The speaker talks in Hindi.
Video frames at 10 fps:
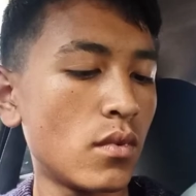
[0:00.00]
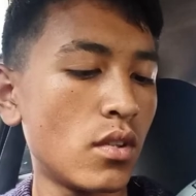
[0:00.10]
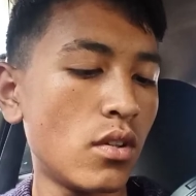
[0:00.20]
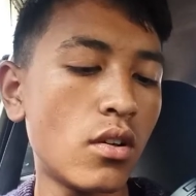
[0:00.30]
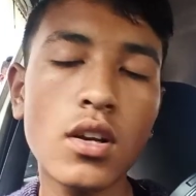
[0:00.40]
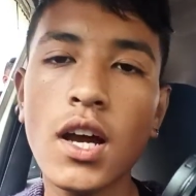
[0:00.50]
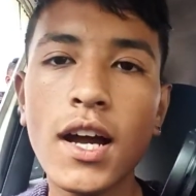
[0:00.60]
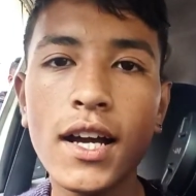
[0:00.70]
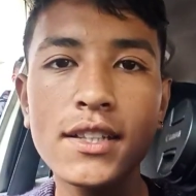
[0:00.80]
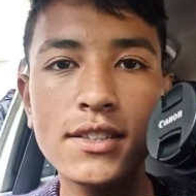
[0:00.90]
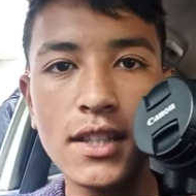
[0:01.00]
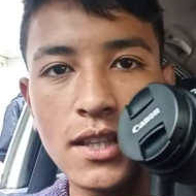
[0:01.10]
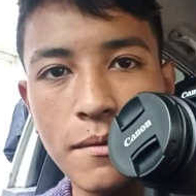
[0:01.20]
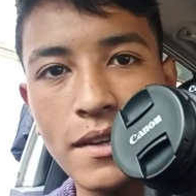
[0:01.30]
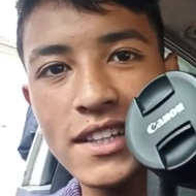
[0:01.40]
और हाँ गाइस ये
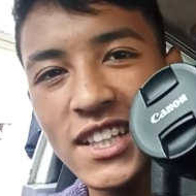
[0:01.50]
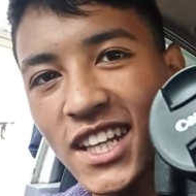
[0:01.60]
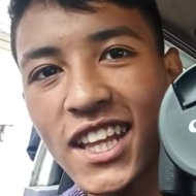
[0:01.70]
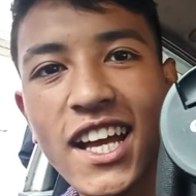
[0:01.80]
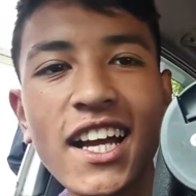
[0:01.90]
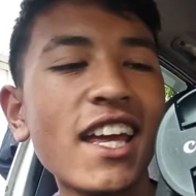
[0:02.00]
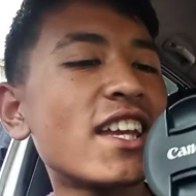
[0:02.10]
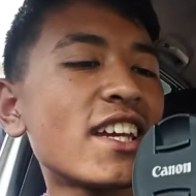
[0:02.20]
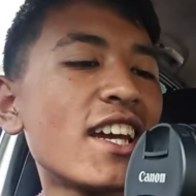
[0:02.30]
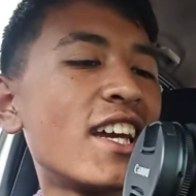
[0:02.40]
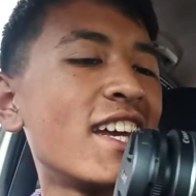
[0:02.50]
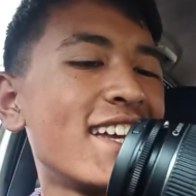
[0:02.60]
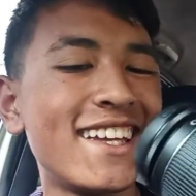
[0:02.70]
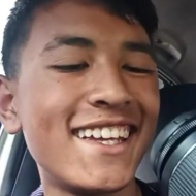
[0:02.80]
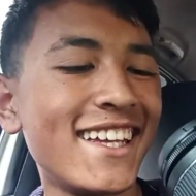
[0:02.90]
कैमरा चिरिंदा का है ठीक है
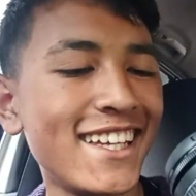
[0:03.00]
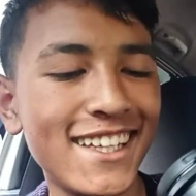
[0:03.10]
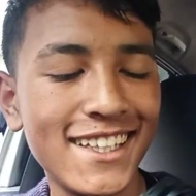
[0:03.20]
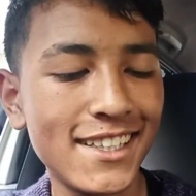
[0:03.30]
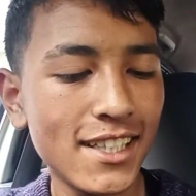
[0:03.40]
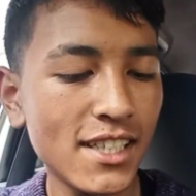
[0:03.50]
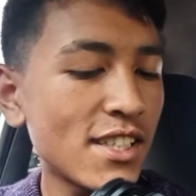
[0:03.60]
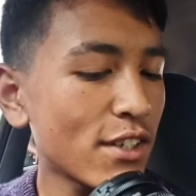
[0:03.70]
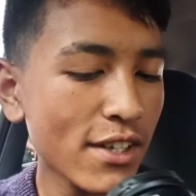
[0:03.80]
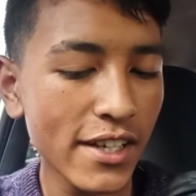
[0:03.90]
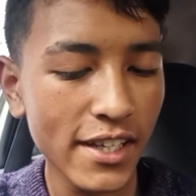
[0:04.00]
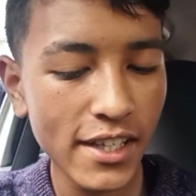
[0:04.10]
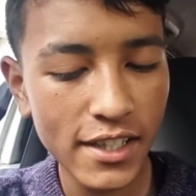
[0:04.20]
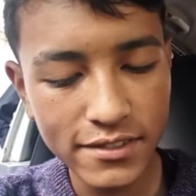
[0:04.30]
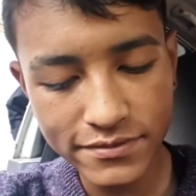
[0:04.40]
किसी और का नहीं है